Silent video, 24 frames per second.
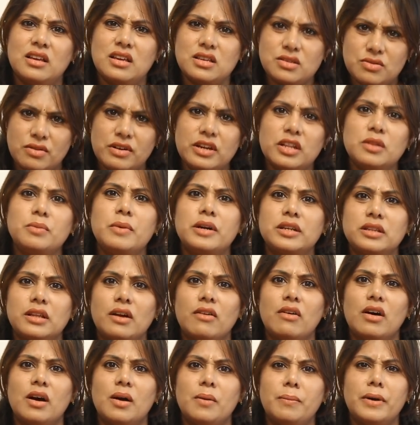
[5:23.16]
గిసువంటిది
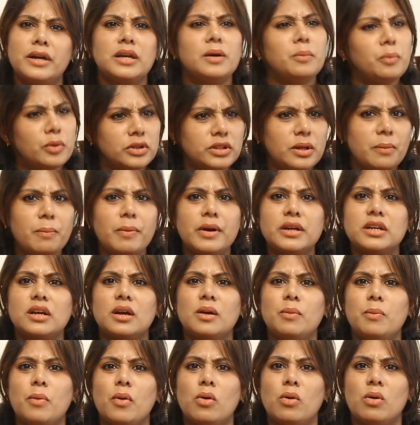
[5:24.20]
పెడతావా పెట్టకపోతే
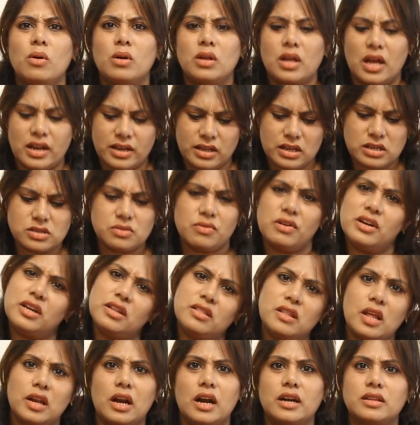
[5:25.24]
పెట్టకపో కానీ
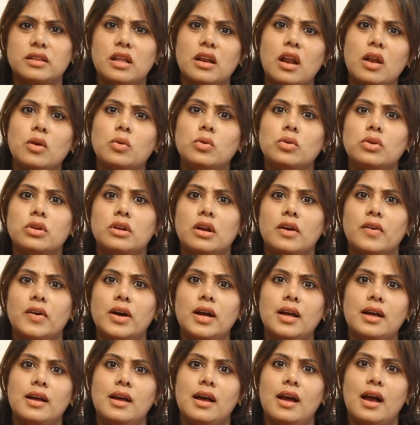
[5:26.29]
గిసువంటిది నేను
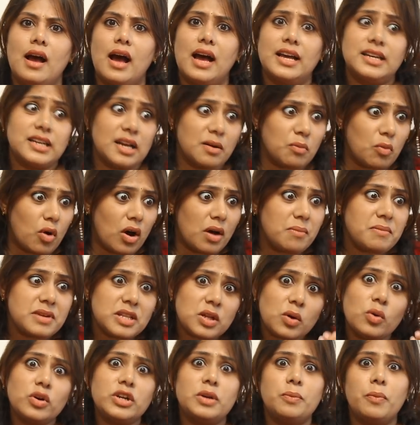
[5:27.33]
అనుకుంటున్నావా అని నా మొహం
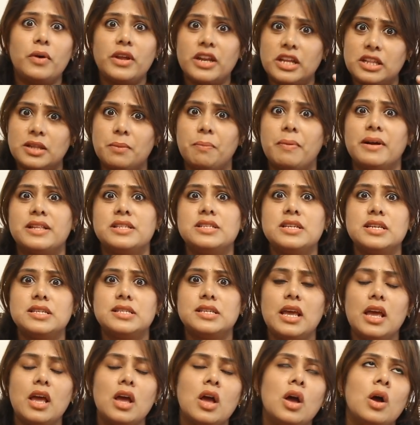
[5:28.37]
మీద కొట్టిపోయినంత
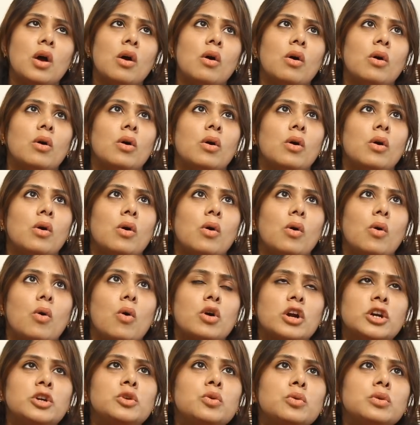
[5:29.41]
పనిచేసి
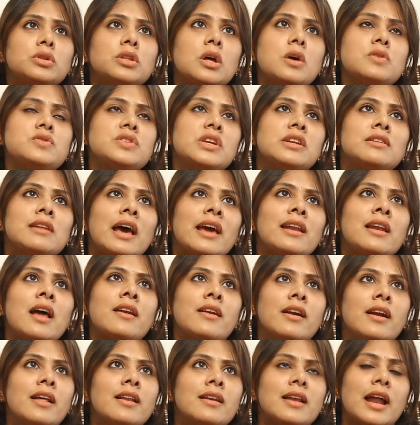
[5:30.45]
ఒక టూ థౌజండ్ నైన్
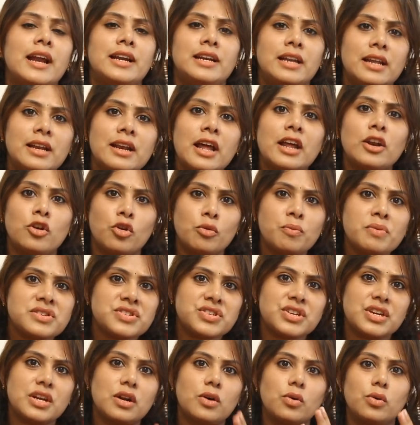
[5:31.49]
హండ్రెడ్ అండ్ నైంటీ నైన్
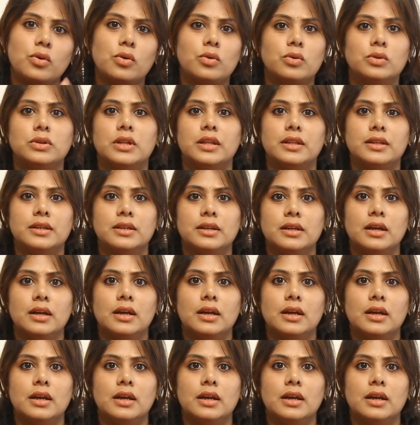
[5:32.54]
రూపీస్ చీర కొనుక్కున్నది